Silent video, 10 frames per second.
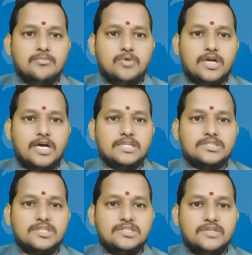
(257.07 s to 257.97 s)
మునగాల
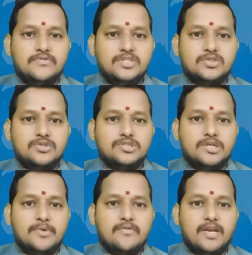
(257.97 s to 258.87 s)
చిరంజీవి జోన్
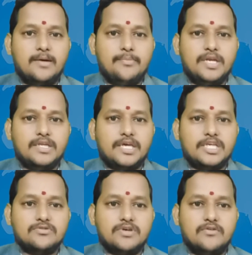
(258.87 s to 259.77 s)
చైర్మన్ వెల్లంపల్లి
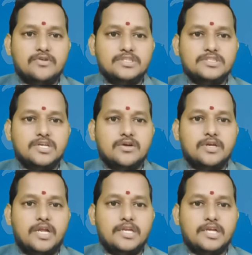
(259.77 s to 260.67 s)
కేశవరావు
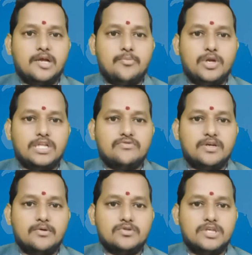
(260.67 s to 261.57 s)
రీజియన్లోని అన్ని క్లబ్బుల
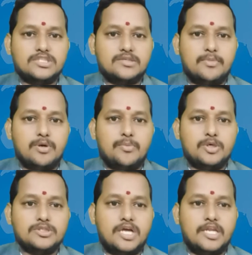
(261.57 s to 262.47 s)
ఆధ్వర్యంలో వృద్ధాశ్రమంలో
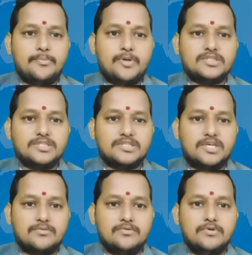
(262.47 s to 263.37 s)
భోజనాలు ఏర్పాటు చేశారు